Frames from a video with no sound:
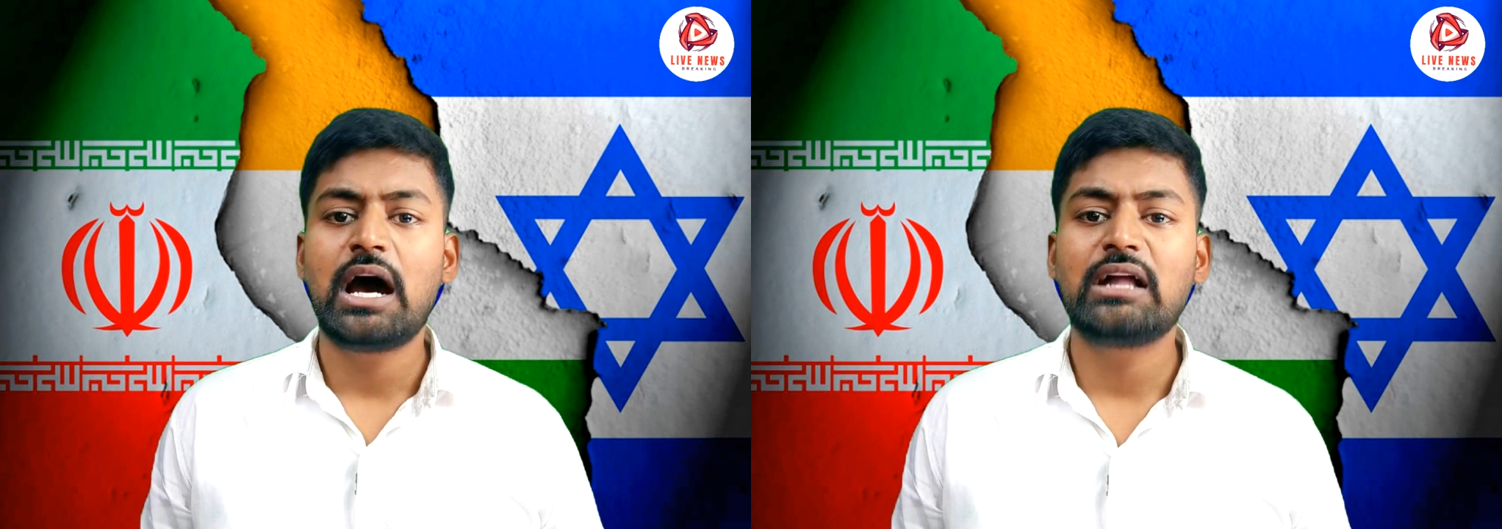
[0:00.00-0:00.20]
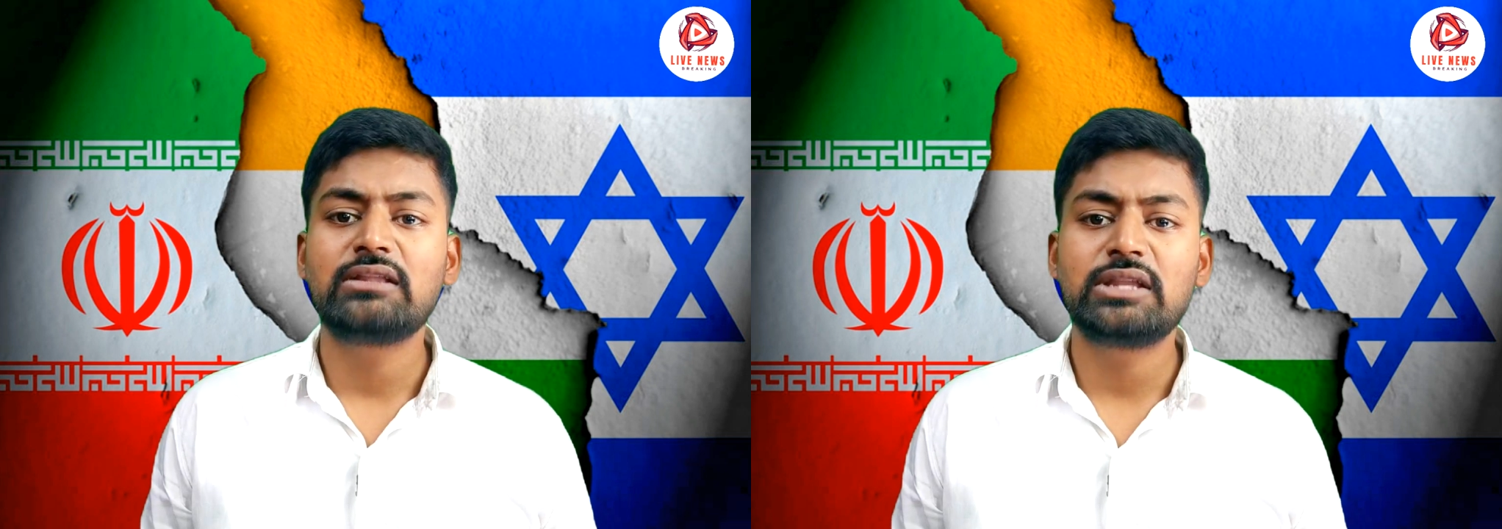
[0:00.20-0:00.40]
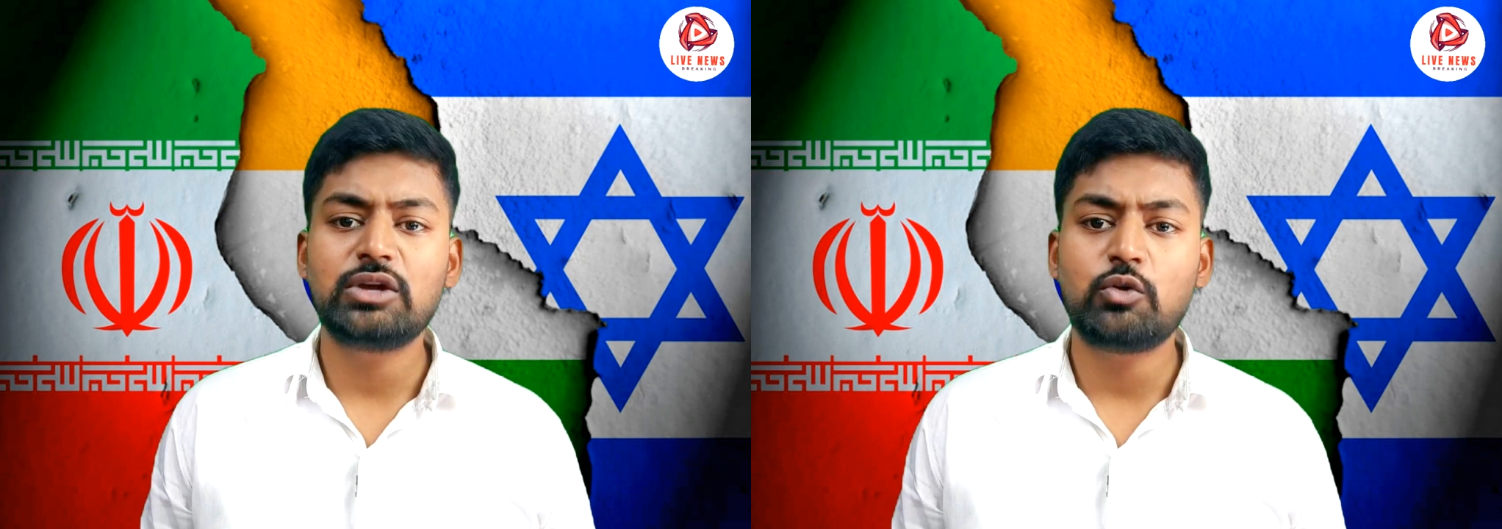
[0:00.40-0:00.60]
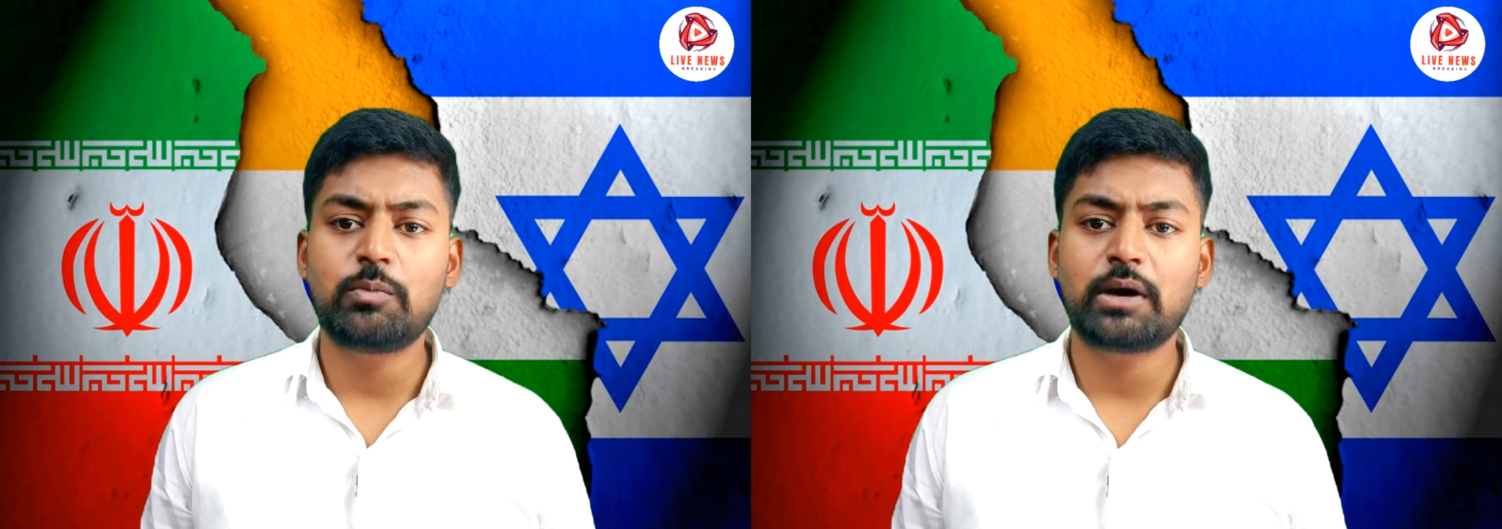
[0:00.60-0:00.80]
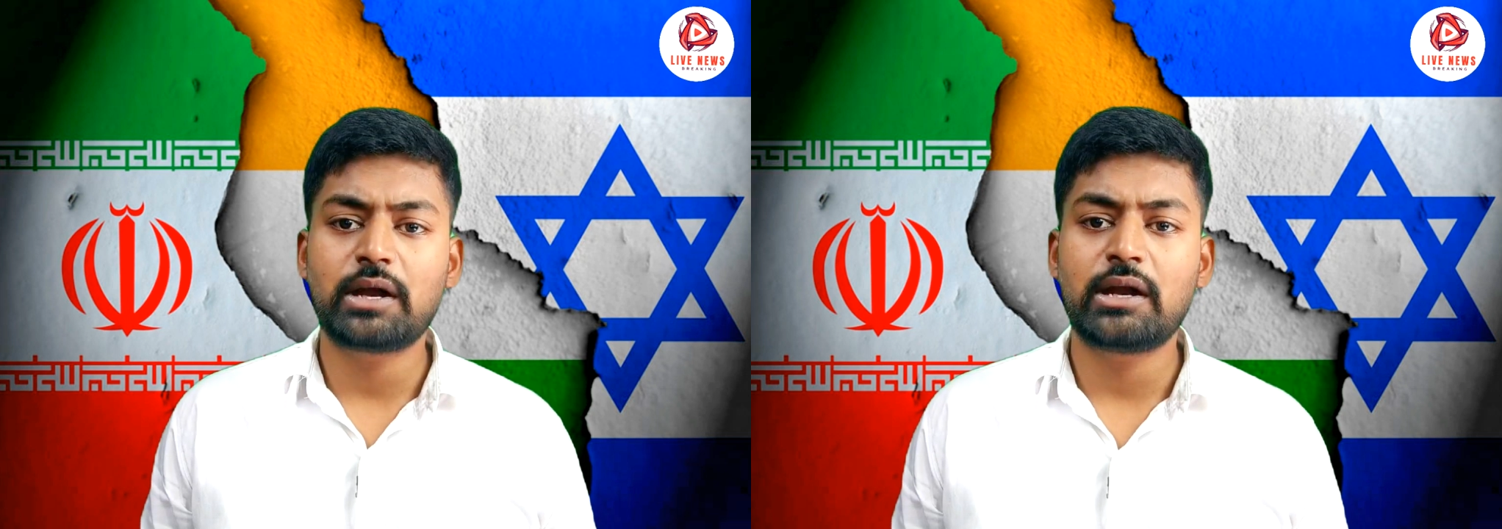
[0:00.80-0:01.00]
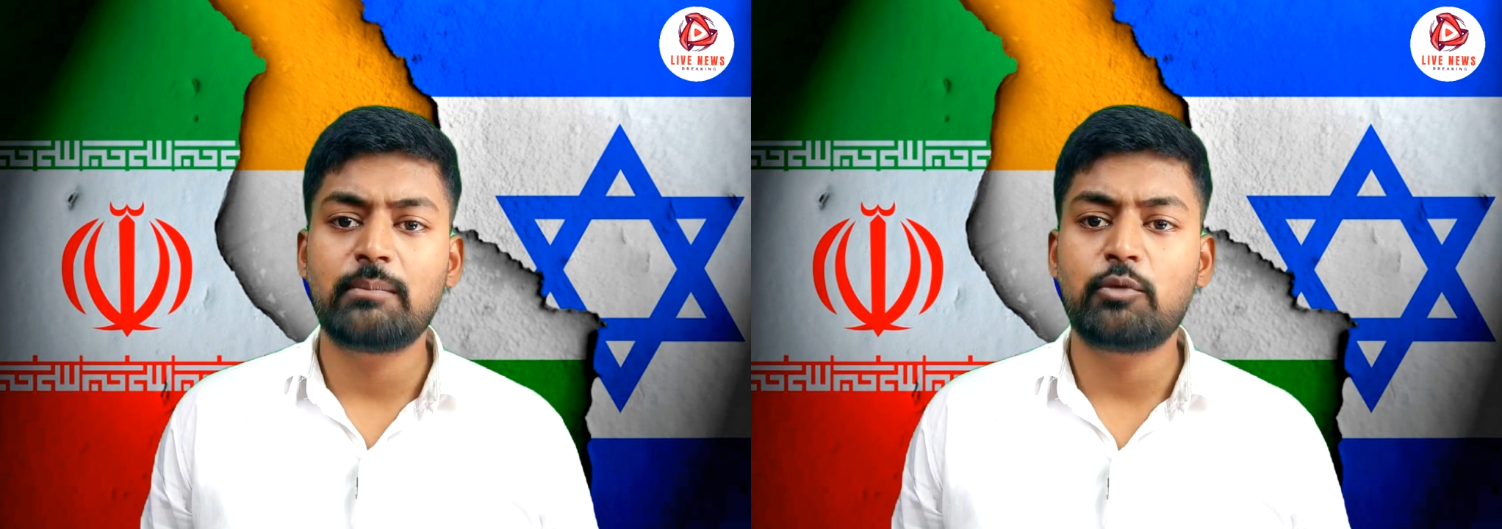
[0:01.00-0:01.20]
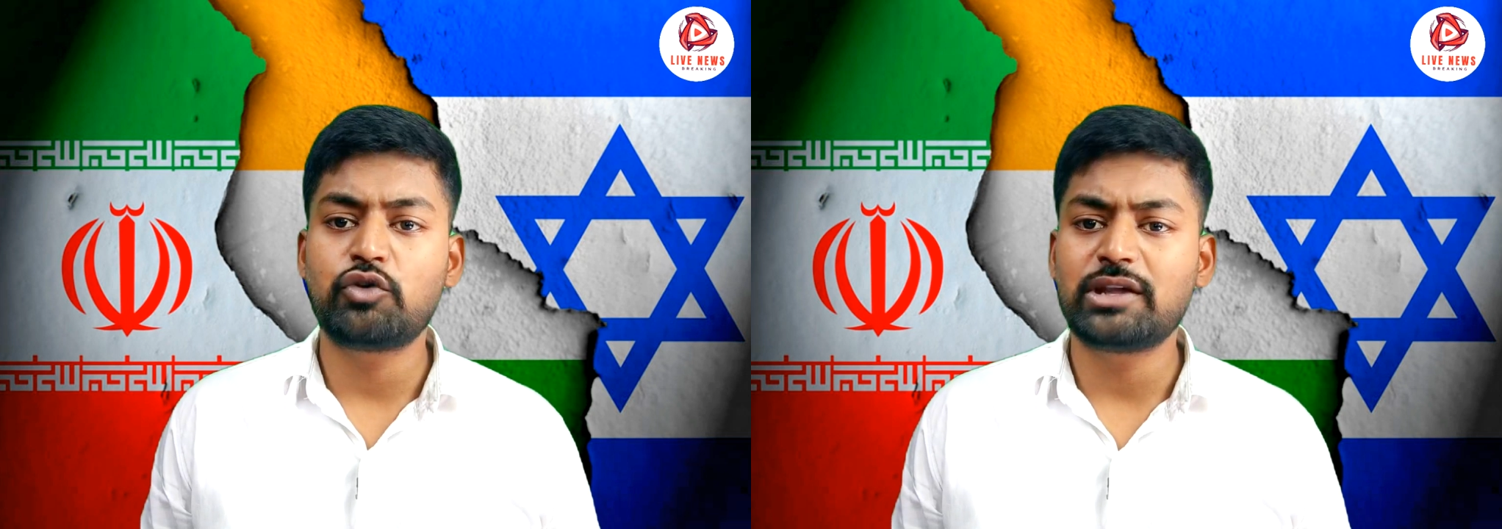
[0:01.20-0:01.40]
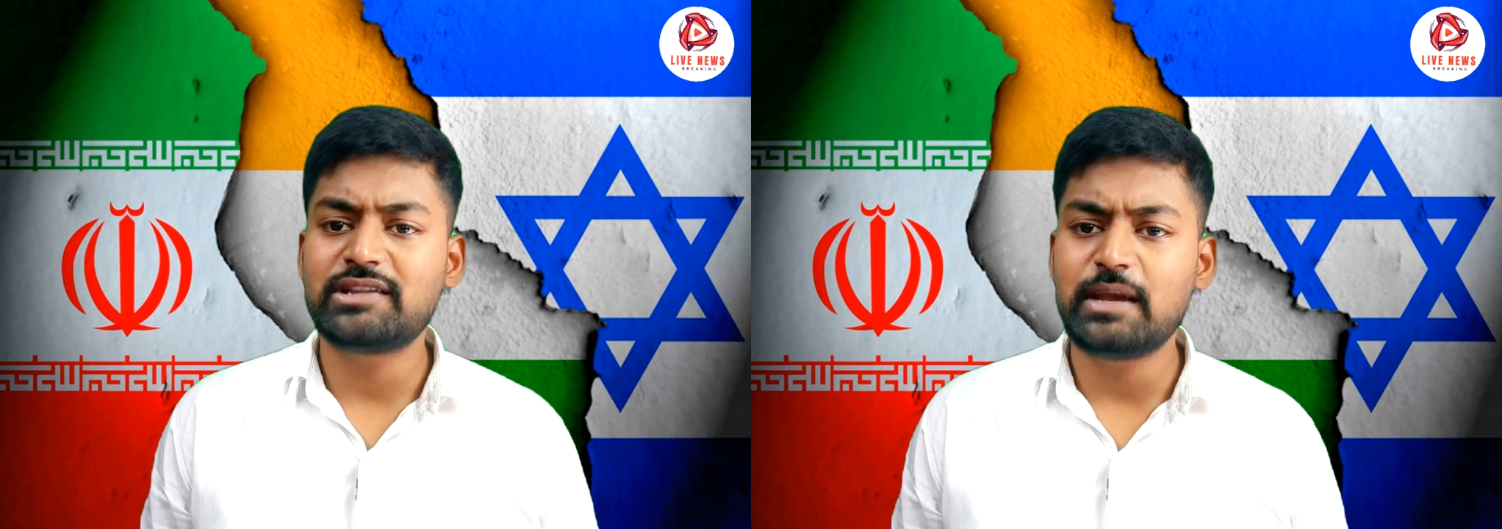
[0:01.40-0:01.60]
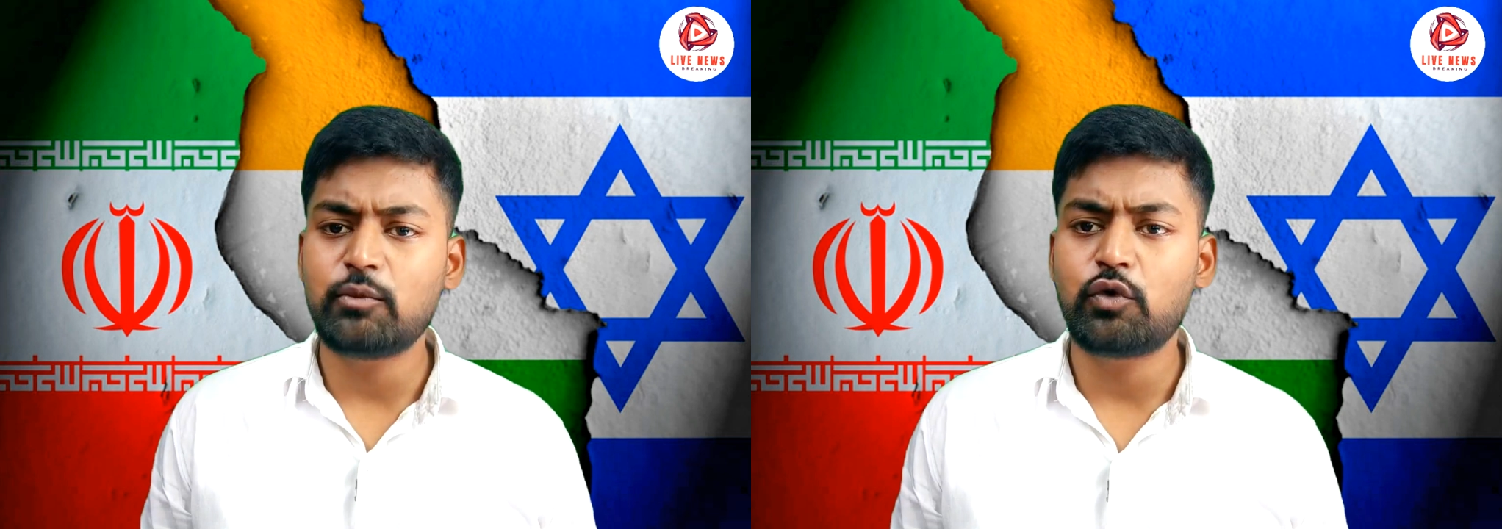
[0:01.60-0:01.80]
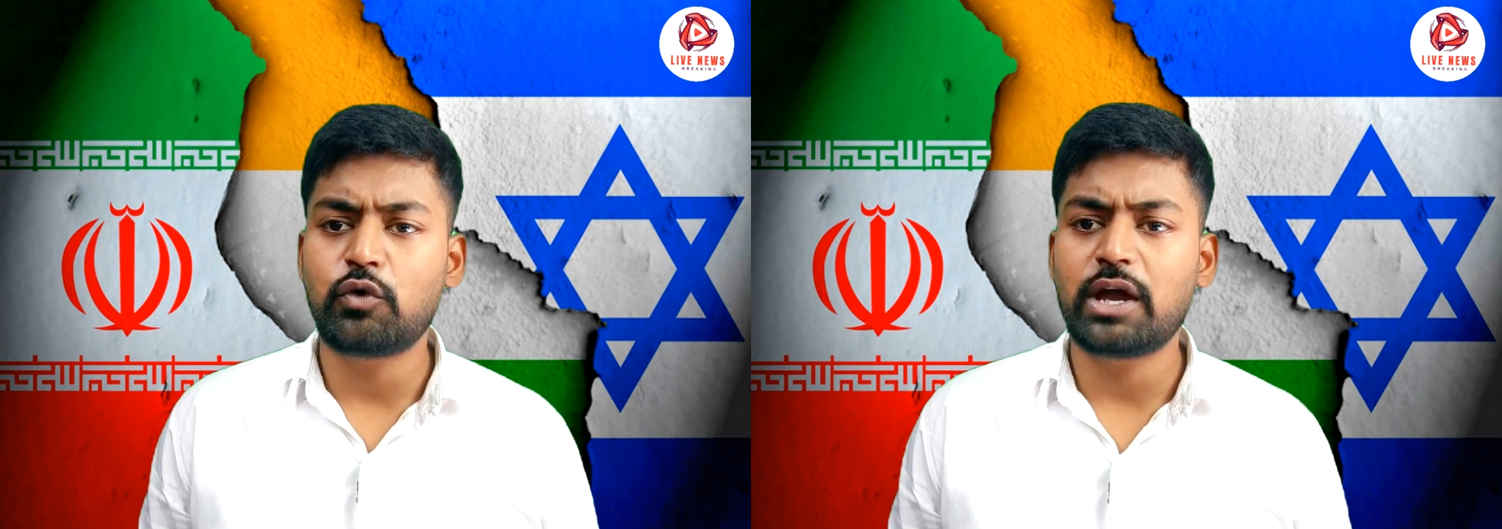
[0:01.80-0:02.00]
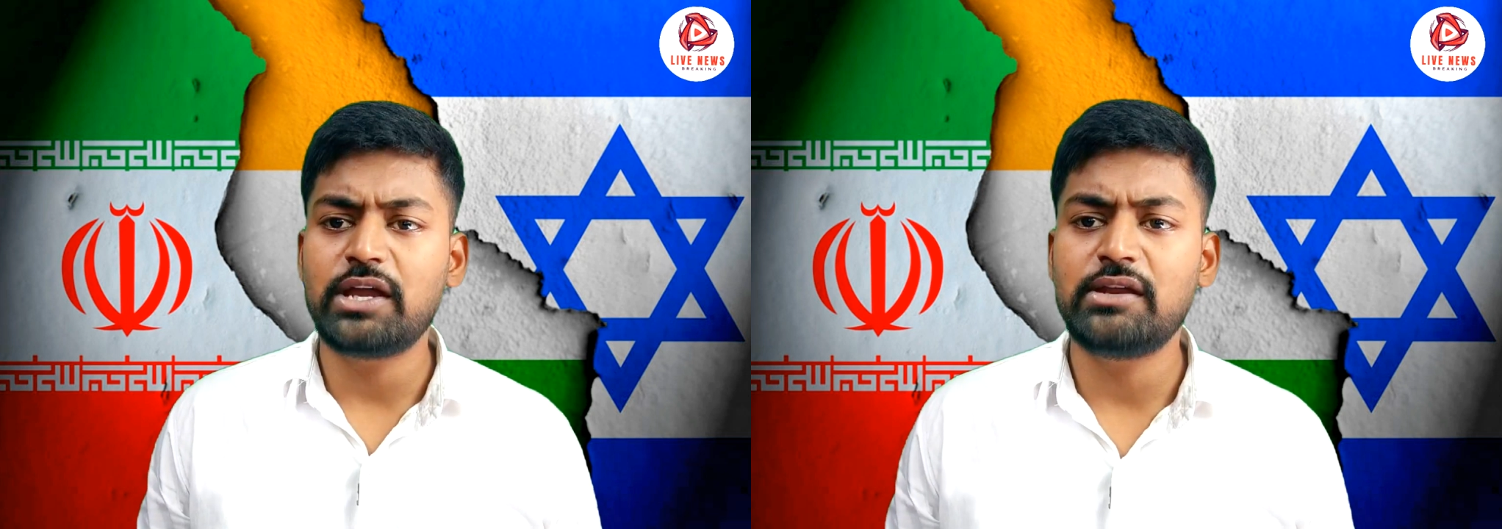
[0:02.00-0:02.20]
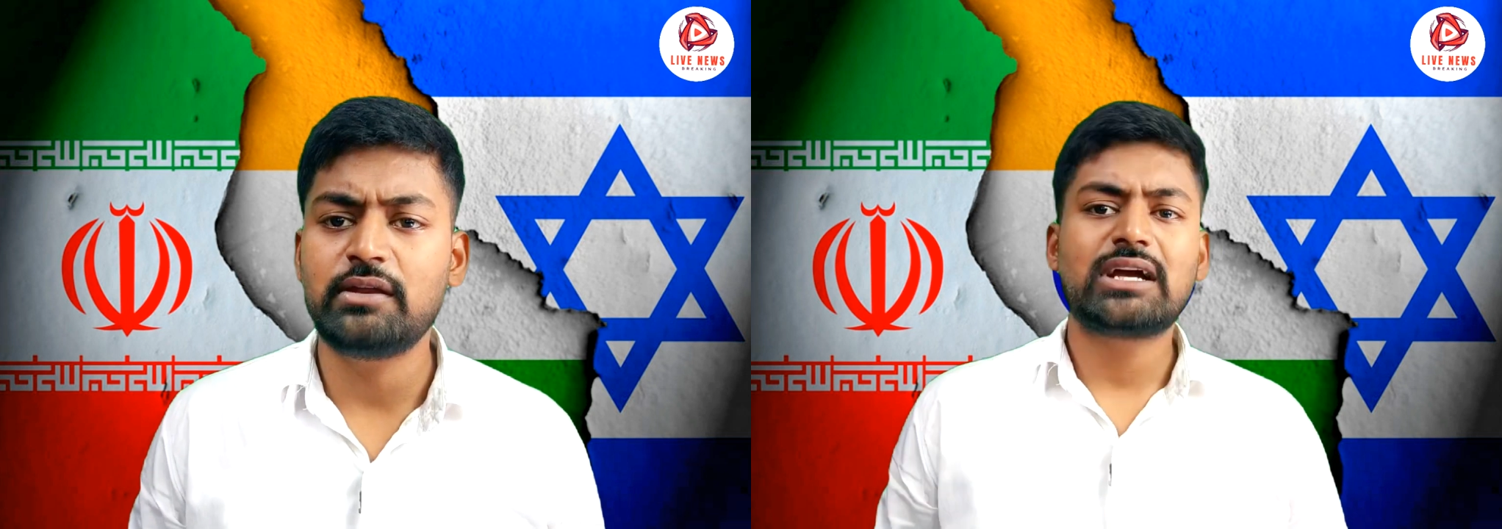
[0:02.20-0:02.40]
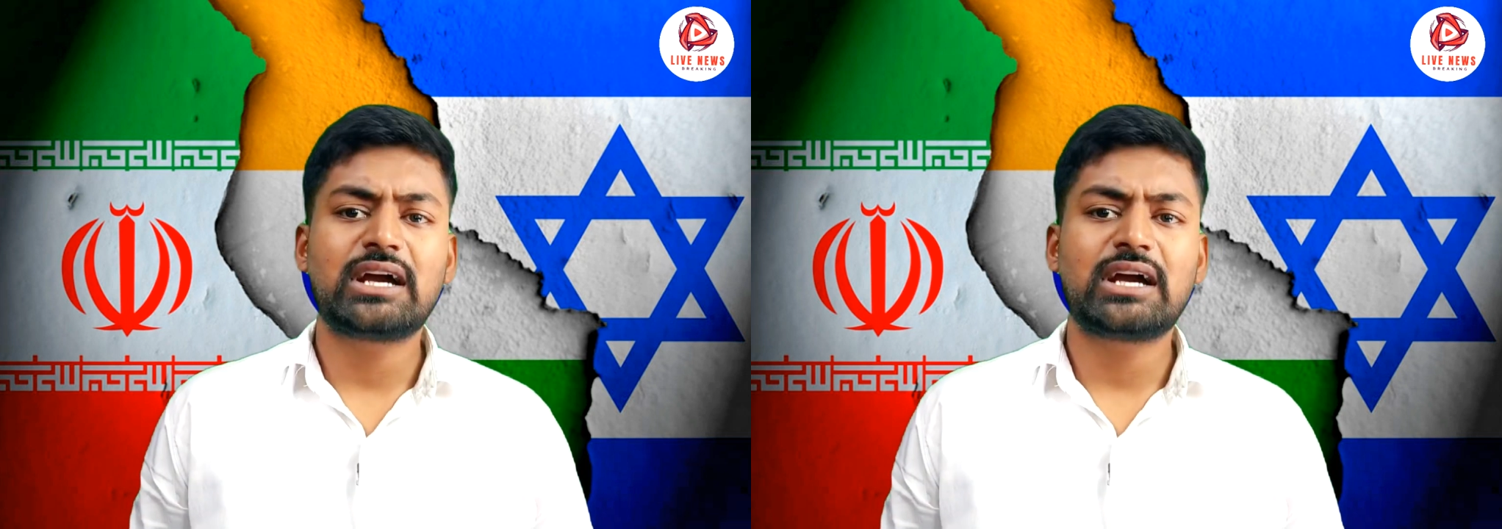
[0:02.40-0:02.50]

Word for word: आंतरिक उपकरण पोटेशियम क्लोराइड